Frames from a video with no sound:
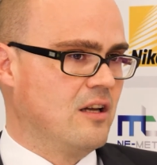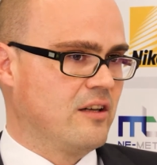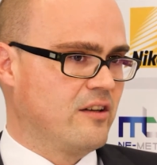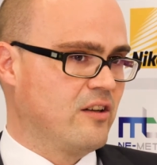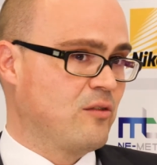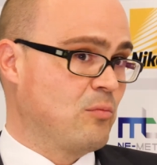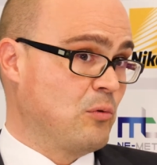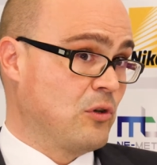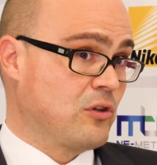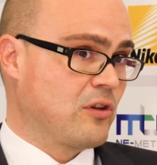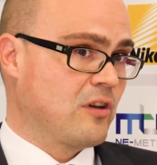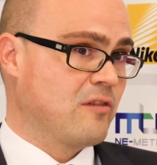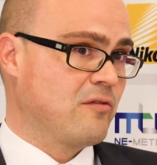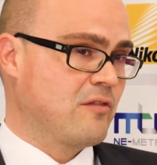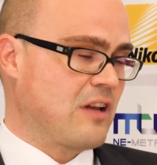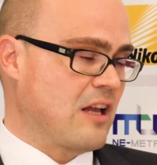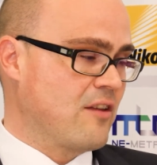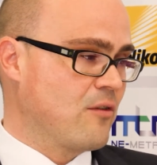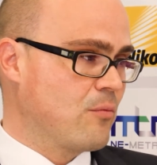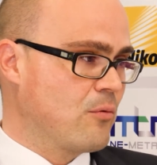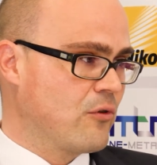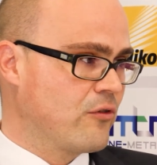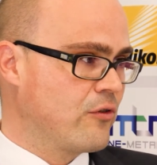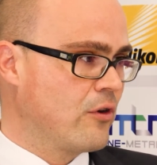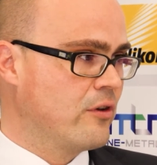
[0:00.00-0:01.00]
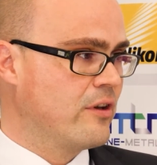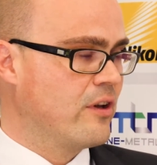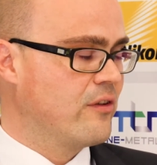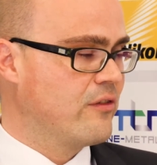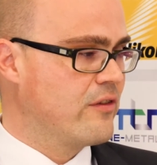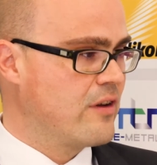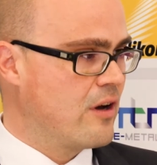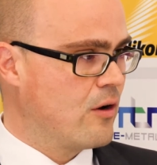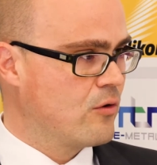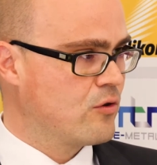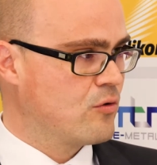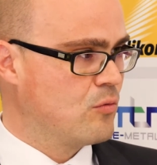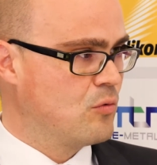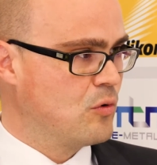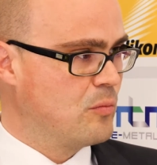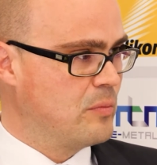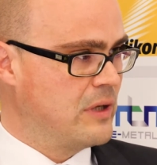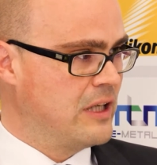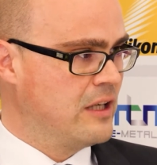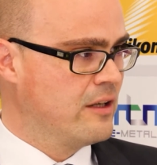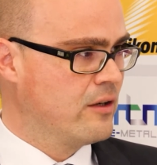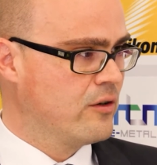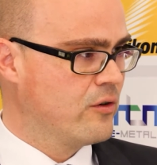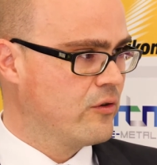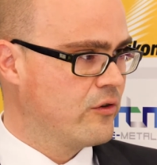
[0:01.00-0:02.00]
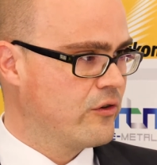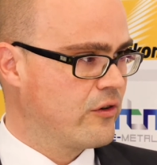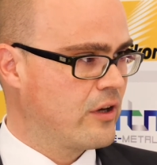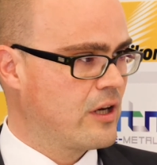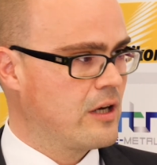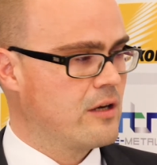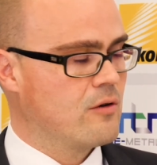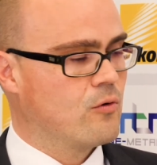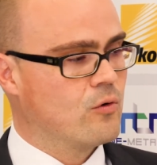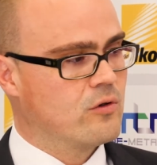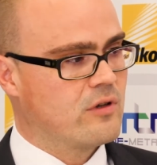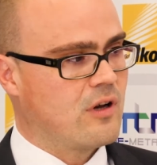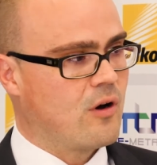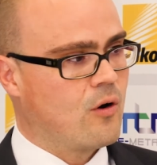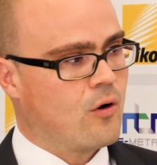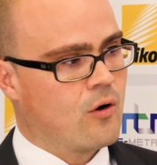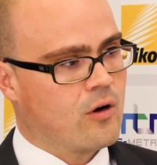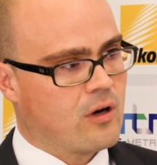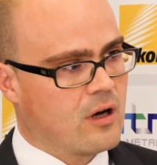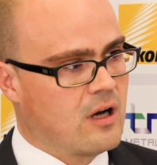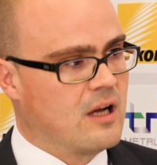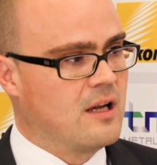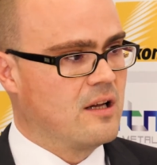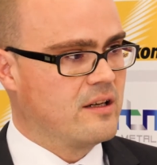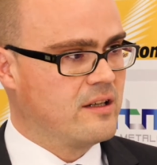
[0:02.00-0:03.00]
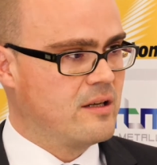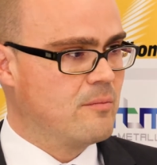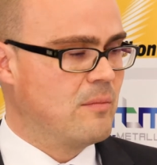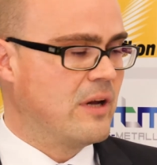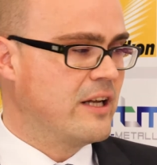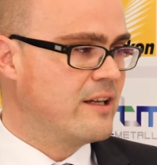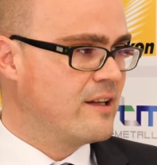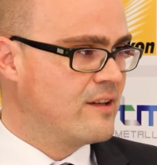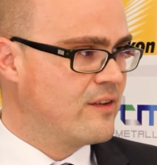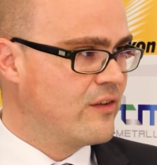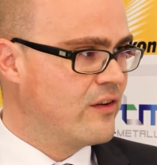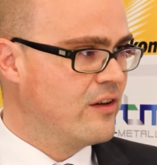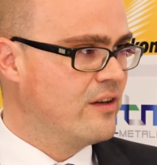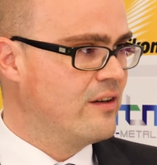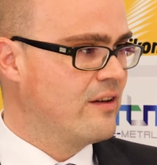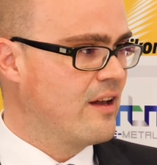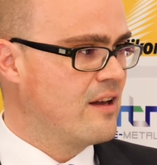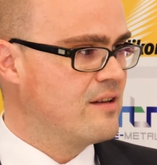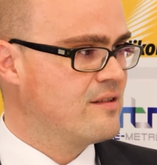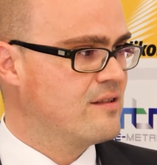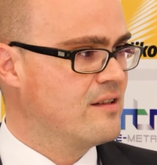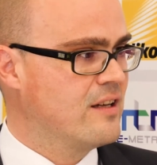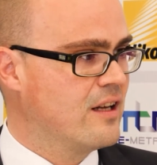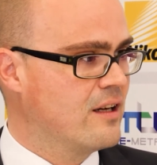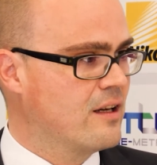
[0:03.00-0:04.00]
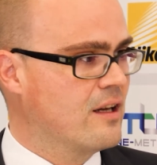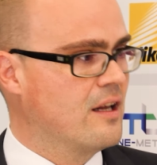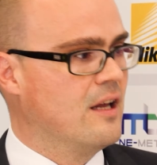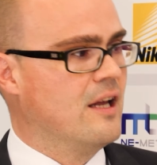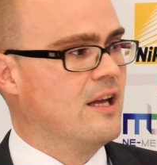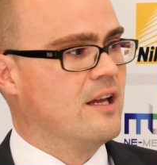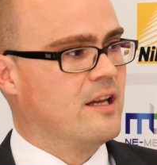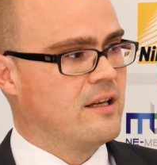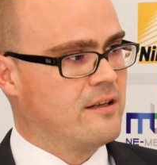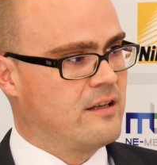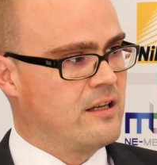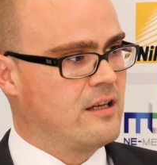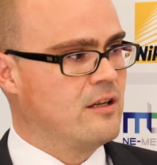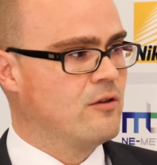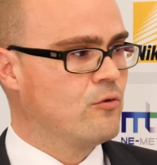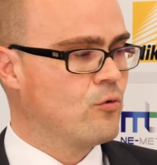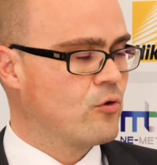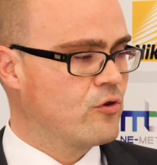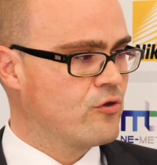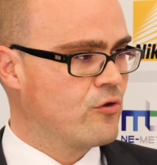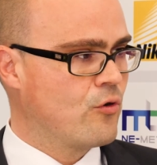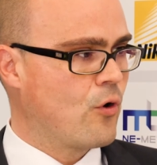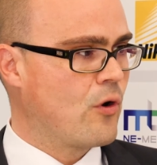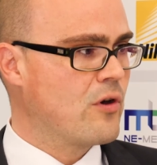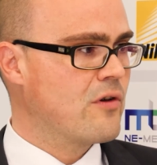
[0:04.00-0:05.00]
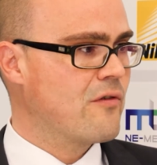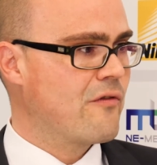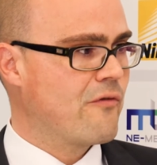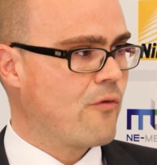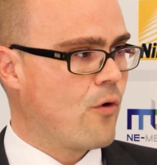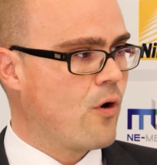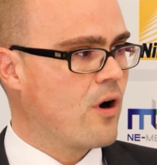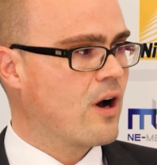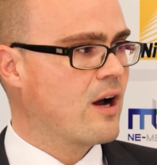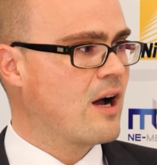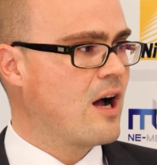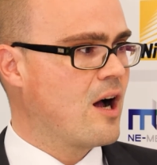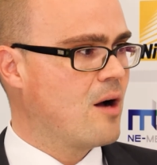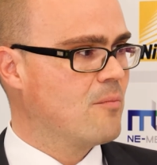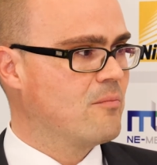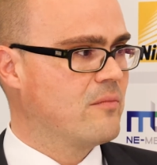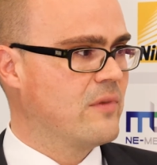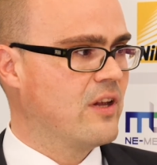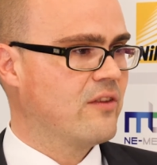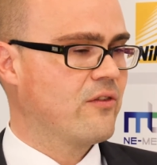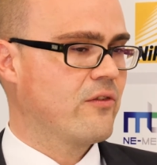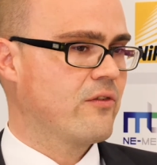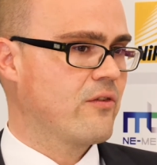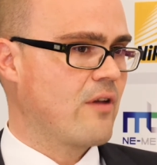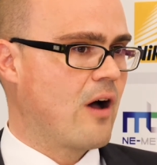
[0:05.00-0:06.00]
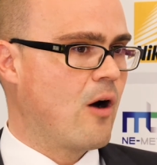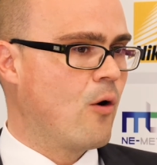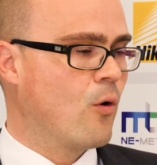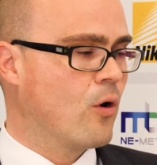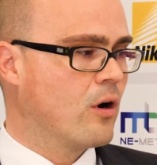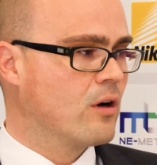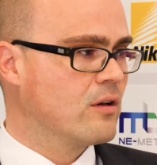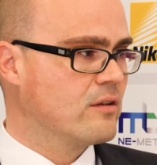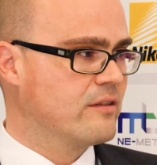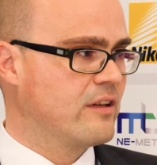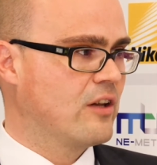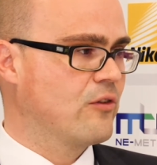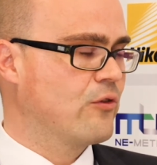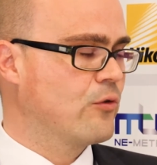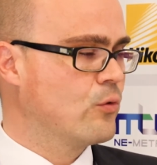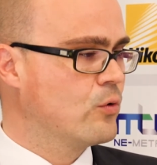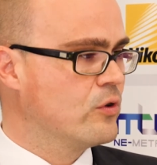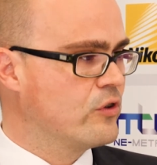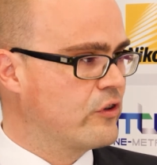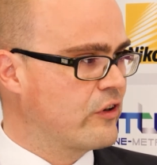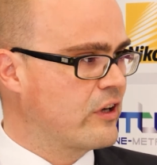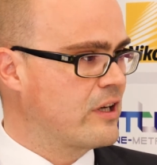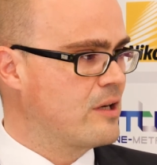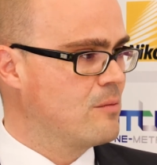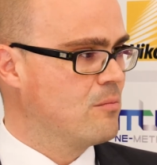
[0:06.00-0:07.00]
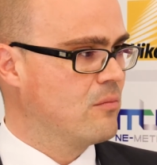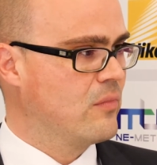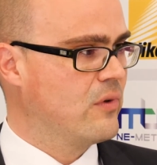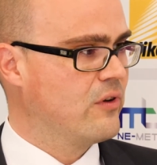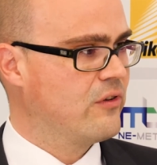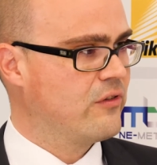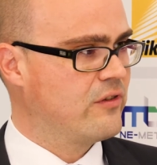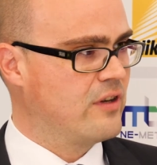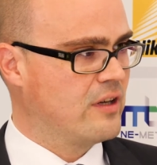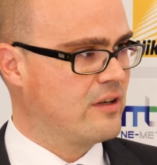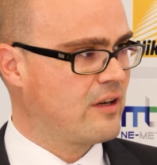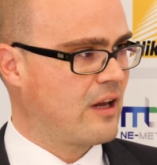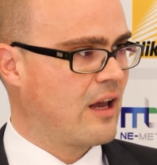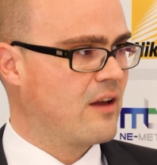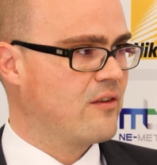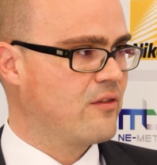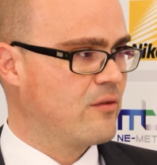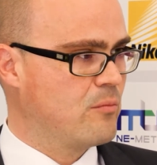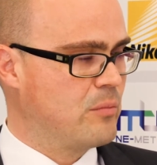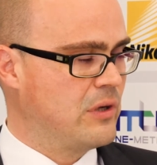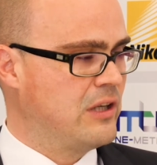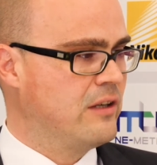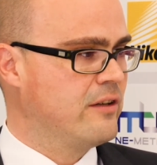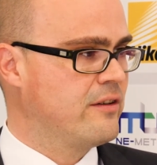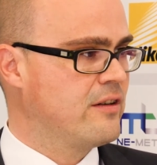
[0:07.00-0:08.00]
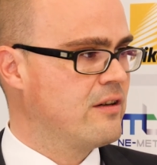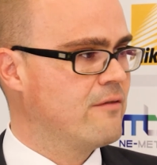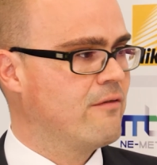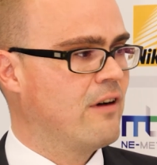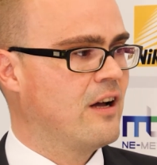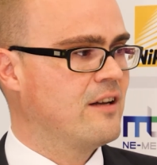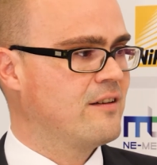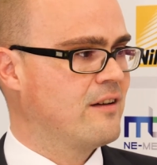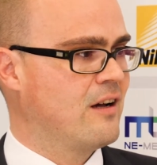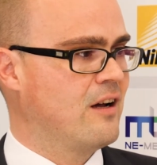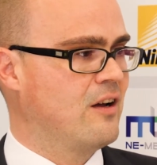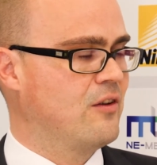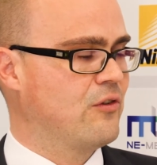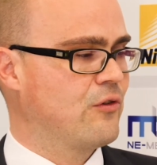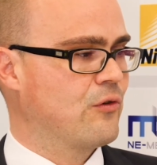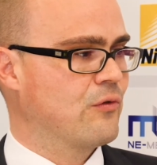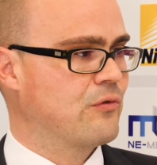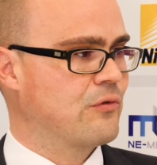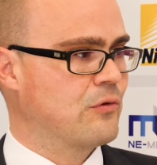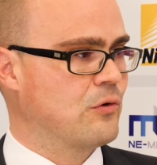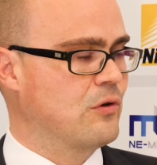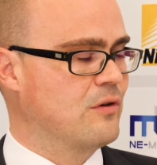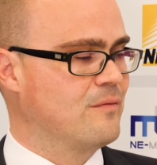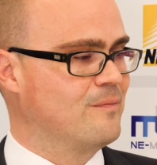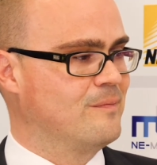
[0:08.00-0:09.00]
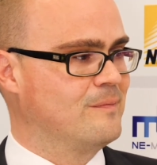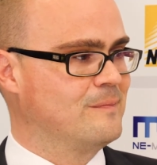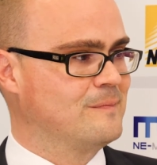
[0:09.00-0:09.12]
Das betrifft ganz besonders die Automobilindustrie und auch die Medizintechnik, die durch neue Vorgaben jetzt auch dazu getrieben ist, die Traceability weiter einzuführen.